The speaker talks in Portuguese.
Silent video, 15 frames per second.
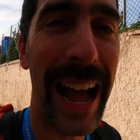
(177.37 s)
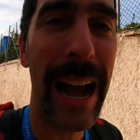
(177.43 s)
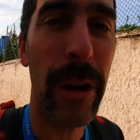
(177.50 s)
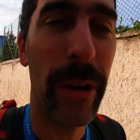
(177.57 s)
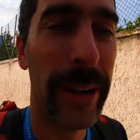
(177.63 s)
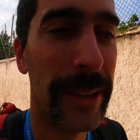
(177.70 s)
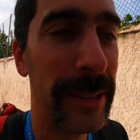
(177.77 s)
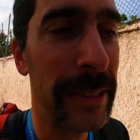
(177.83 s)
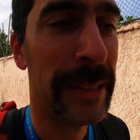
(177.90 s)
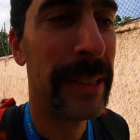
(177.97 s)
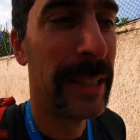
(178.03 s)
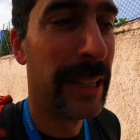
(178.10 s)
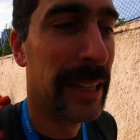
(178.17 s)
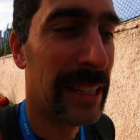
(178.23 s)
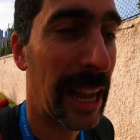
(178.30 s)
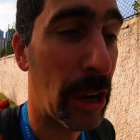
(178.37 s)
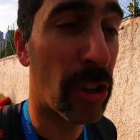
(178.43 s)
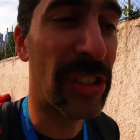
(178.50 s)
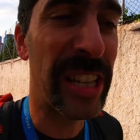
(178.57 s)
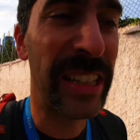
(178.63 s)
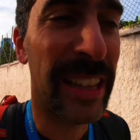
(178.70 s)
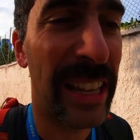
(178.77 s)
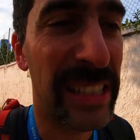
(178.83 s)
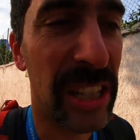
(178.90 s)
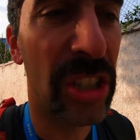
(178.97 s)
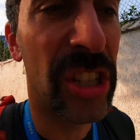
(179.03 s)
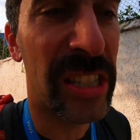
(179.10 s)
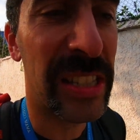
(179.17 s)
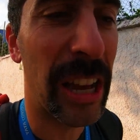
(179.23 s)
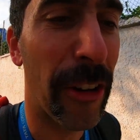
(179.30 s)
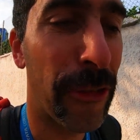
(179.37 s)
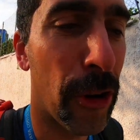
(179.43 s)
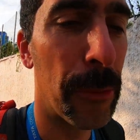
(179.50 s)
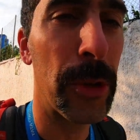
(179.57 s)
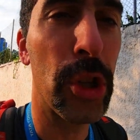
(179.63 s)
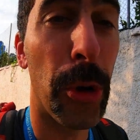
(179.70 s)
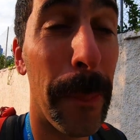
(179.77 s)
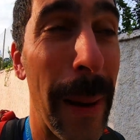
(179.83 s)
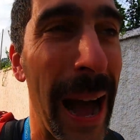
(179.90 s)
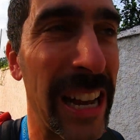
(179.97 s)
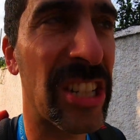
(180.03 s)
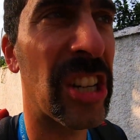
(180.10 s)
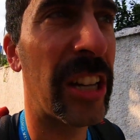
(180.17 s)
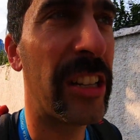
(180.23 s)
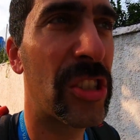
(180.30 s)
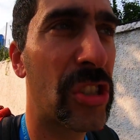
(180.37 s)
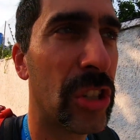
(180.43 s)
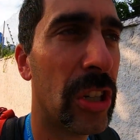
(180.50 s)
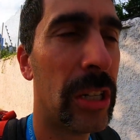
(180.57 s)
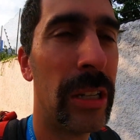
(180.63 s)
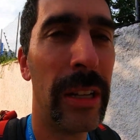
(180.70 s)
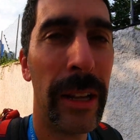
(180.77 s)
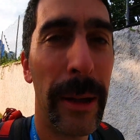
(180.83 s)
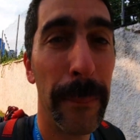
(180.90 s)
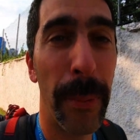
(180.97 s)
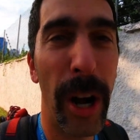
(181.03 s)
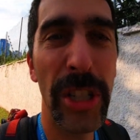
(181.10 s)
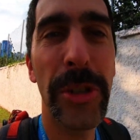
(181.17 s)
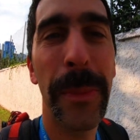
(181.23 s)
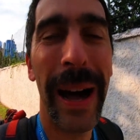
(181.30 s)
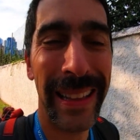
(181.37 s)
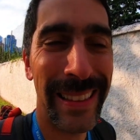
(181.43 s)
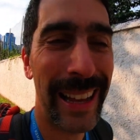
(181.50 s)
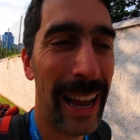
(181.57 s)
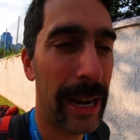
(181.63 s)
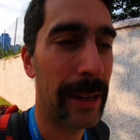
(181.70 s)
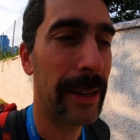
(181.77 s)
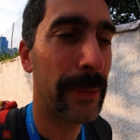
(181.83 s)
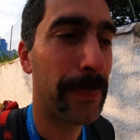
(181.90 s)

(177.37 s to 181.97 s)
água que a concentração de sal ficou muito baixa. Isso pode matar,